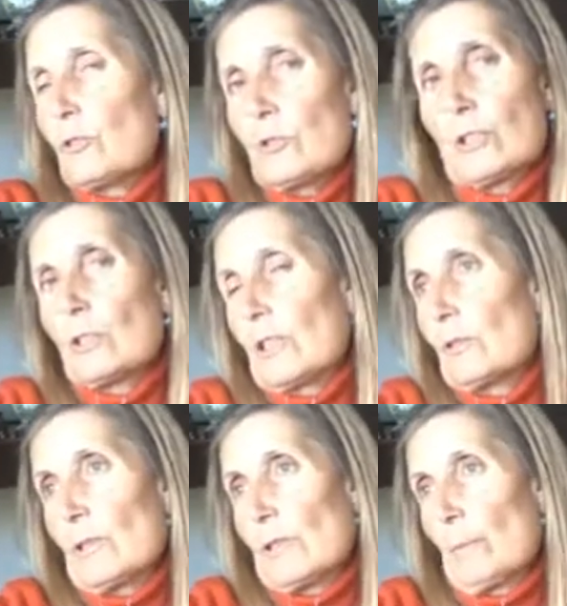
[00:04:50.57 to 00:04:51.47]
yo estoy
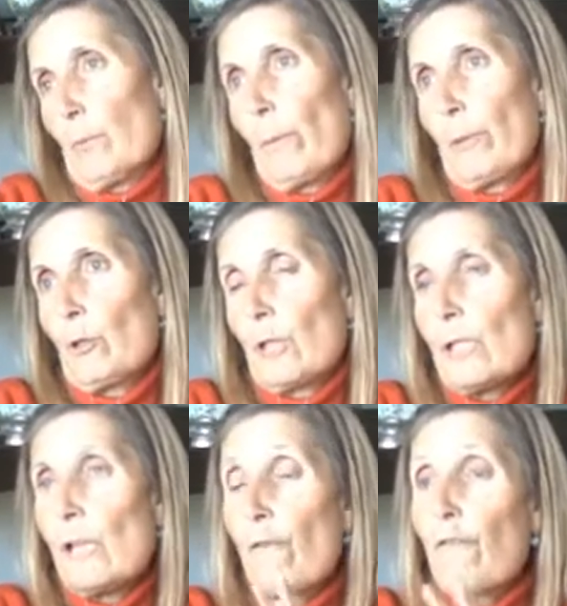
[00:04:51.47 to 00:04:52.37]
dando ejemplos, pero, ah,
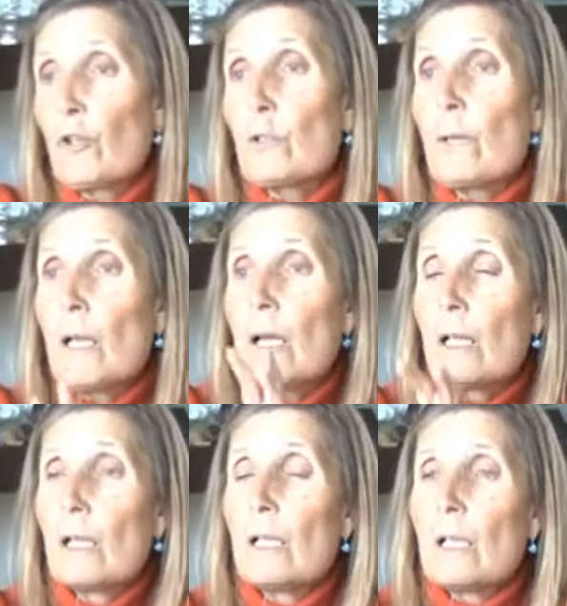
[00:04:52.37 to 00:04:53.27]
pero es, la forma,
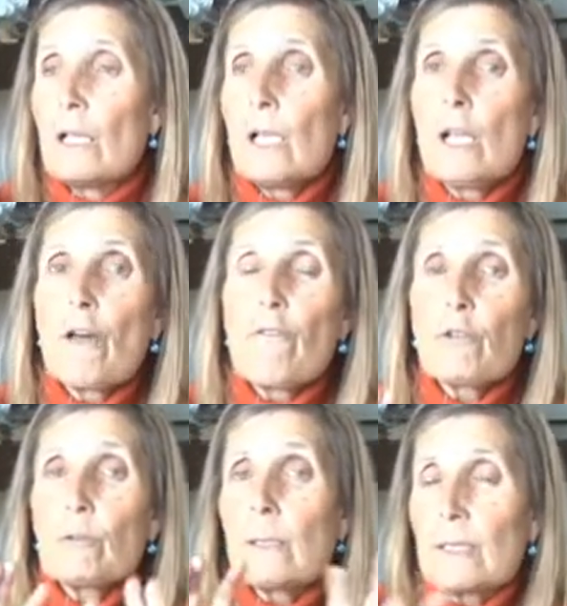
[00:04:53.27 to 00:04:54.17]
es la
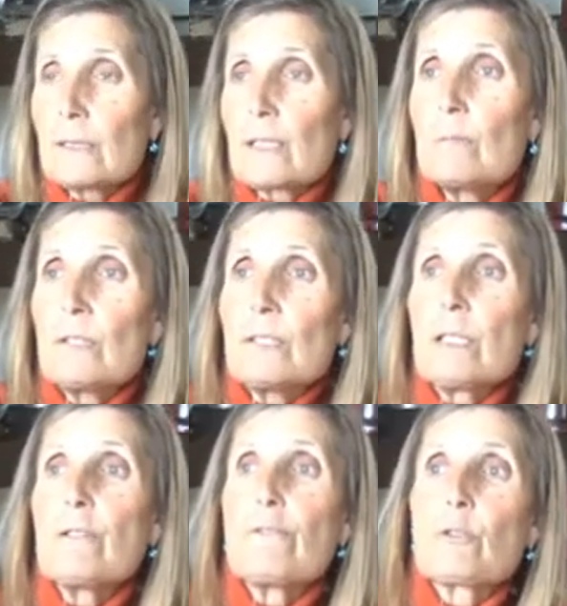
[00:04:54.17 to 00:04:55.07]
forma de
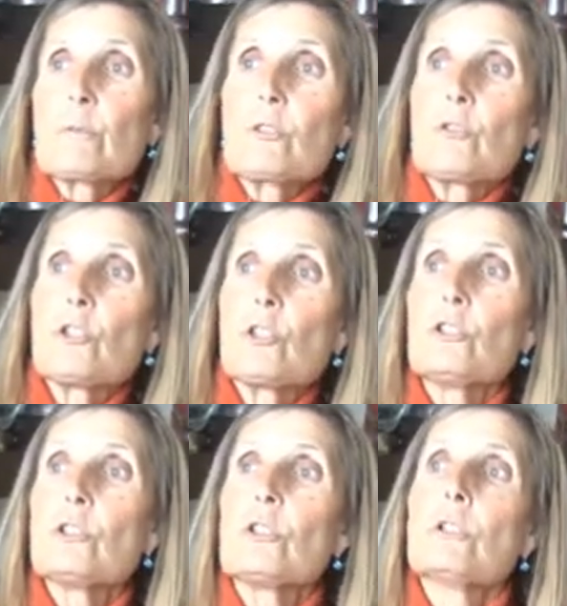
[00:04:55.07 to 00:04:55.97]
transmitir la
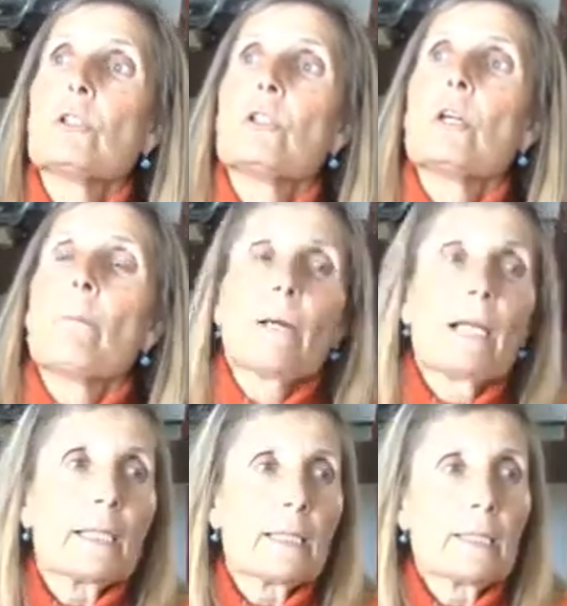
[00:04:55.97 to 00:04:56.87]
información
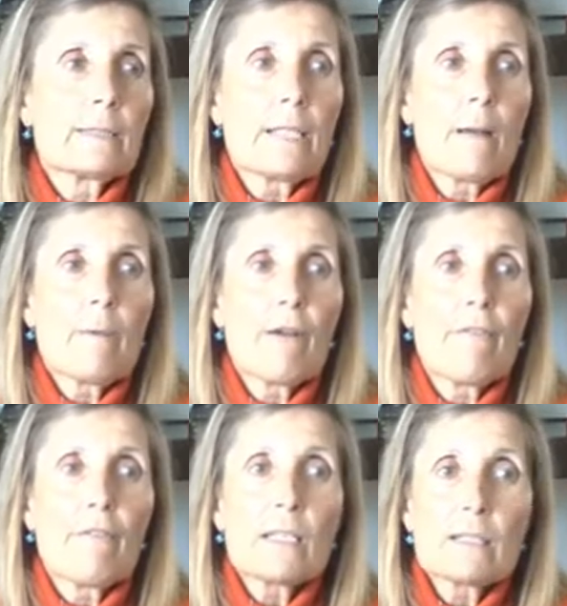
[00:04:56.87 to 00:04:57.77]
para que sea
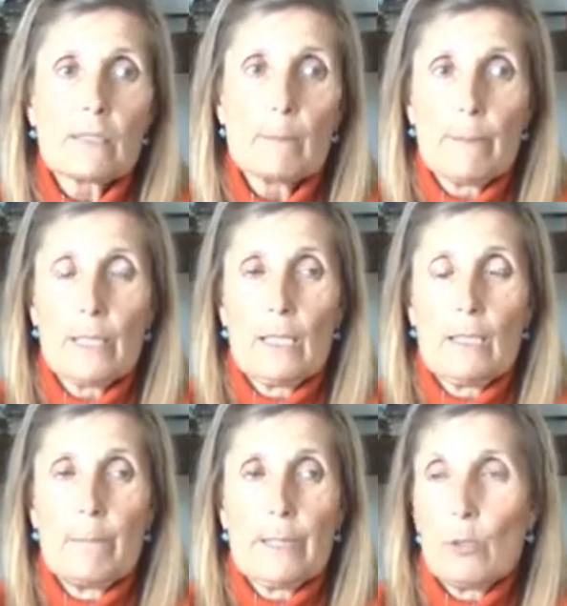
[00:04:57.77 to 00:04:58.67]
más fácil
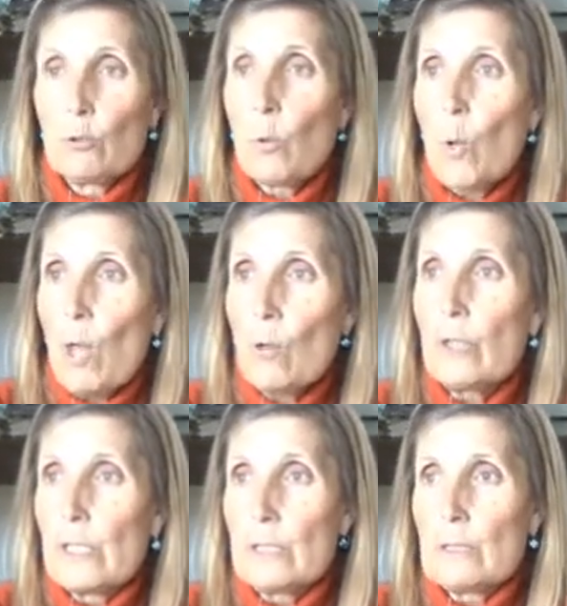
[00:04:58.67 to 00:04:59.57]
para, para los
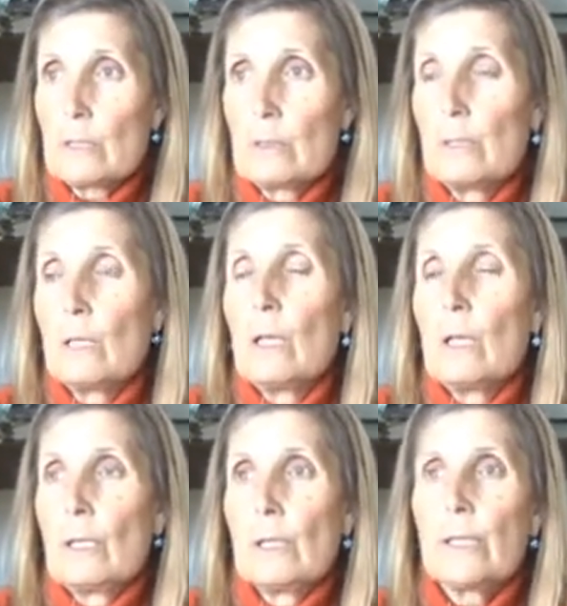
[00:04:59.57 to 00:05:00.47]
jugadores
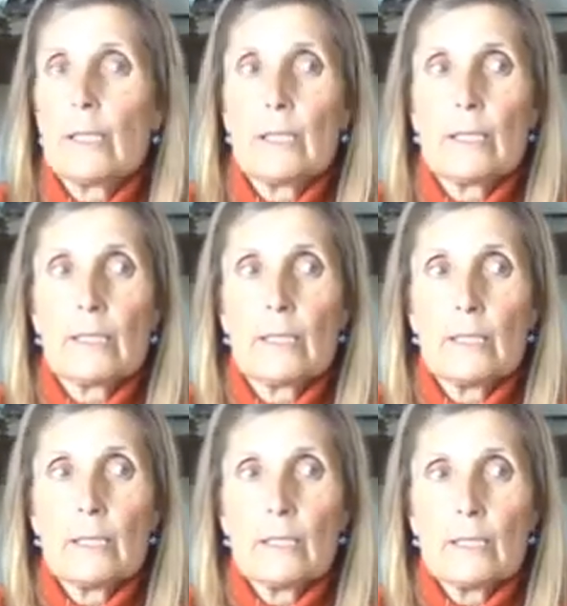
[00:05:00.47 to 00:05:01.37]

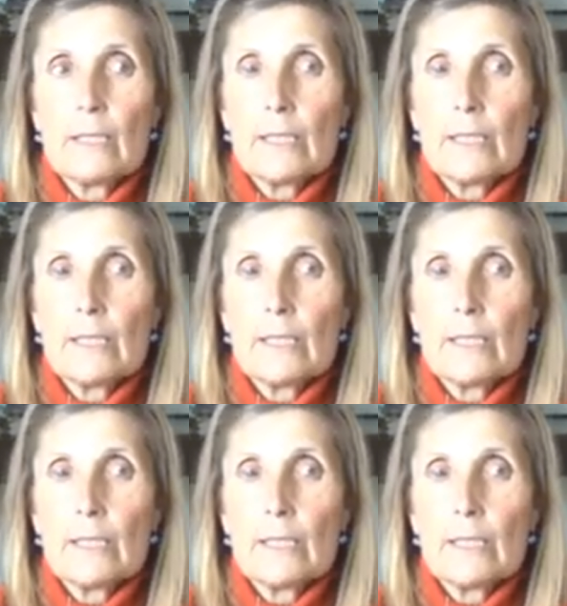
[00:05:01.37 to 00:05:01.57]
eh,